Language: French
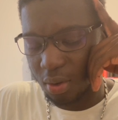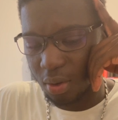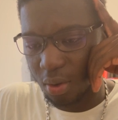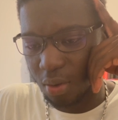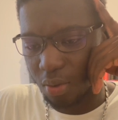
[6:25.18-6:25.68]

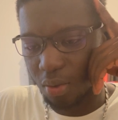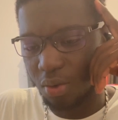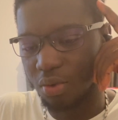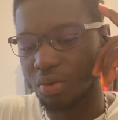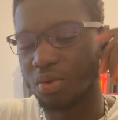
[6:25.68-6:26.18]
En gros,
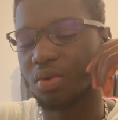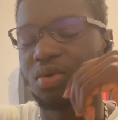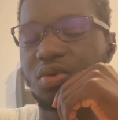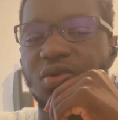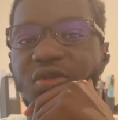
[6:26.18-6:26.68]
le truc,
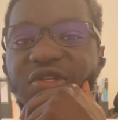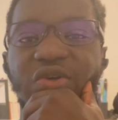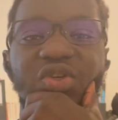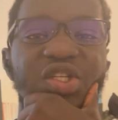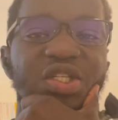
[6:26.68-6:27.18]
c'est
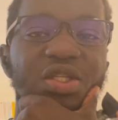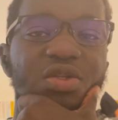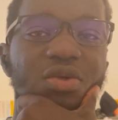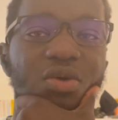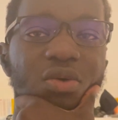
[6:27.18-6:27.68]
que
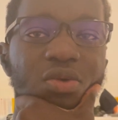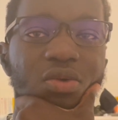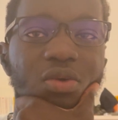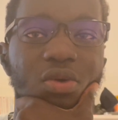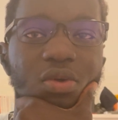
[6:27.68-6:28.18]
j'hésite
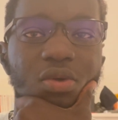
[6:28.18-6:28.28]
entre